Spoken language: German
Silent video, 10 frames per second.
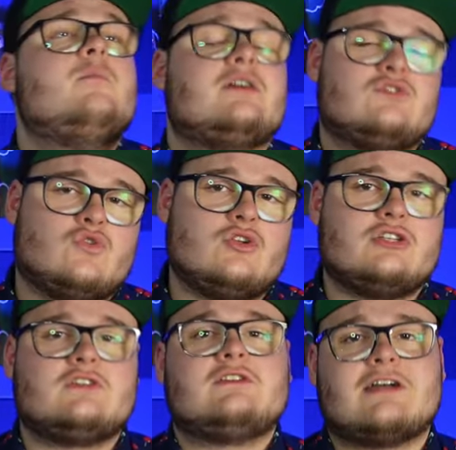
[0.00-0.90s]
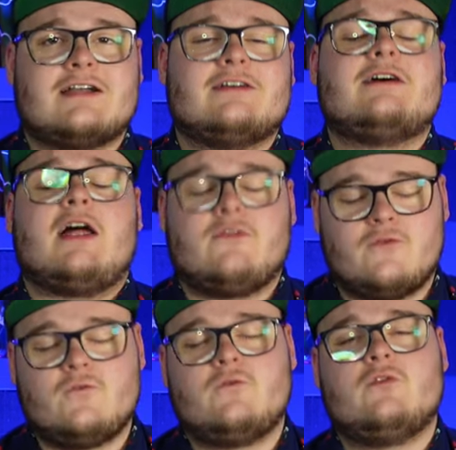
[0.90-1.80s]
persönliches Danke an
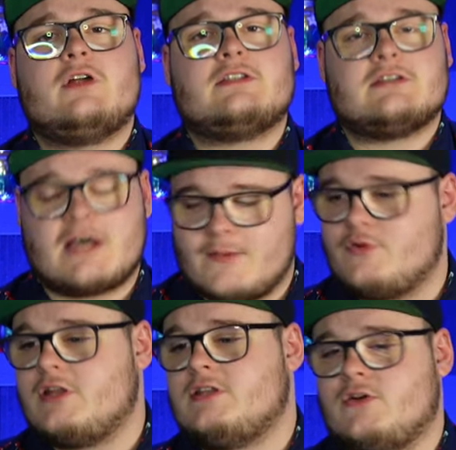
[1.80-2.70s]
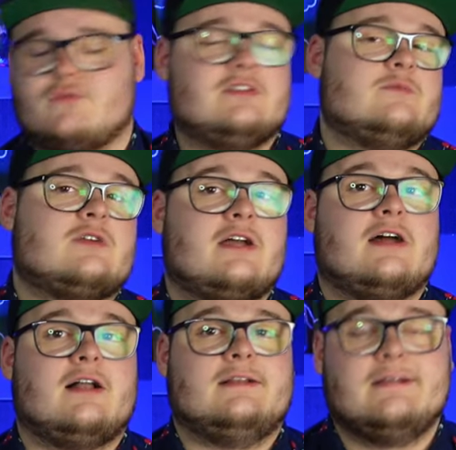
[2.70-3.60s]
500 Abonnenten auf diesem
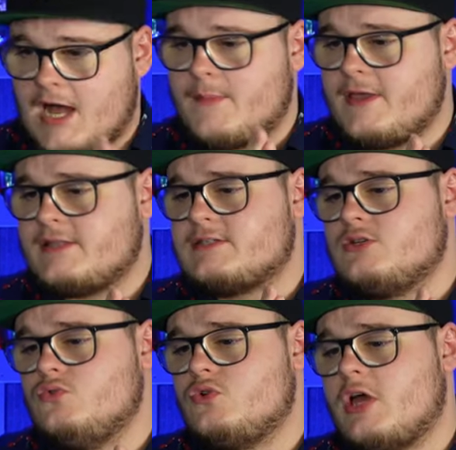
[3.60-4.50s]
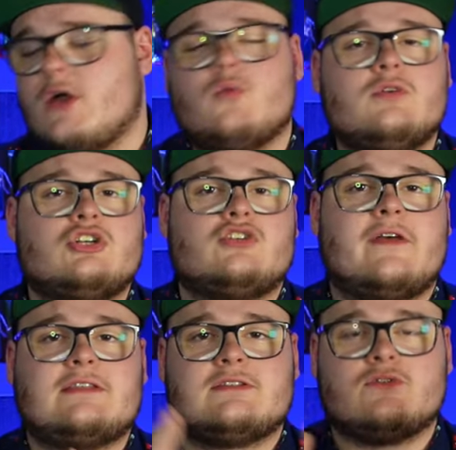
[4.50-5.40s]
Kanal. Aber jetzt genug
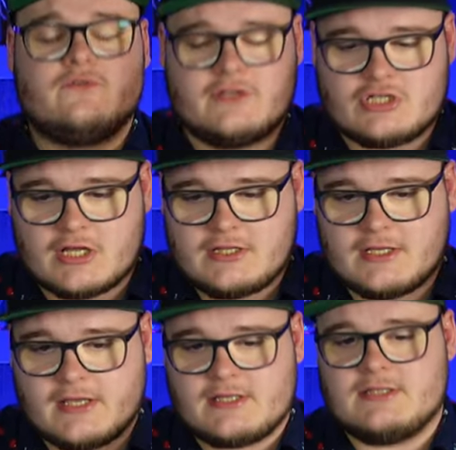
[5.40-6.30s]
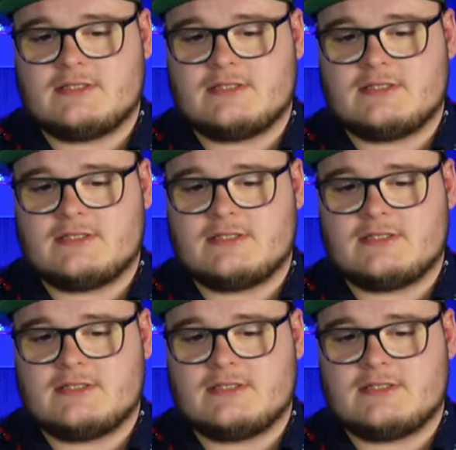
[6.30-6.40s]
herumgeschwätzt und wir starten direkt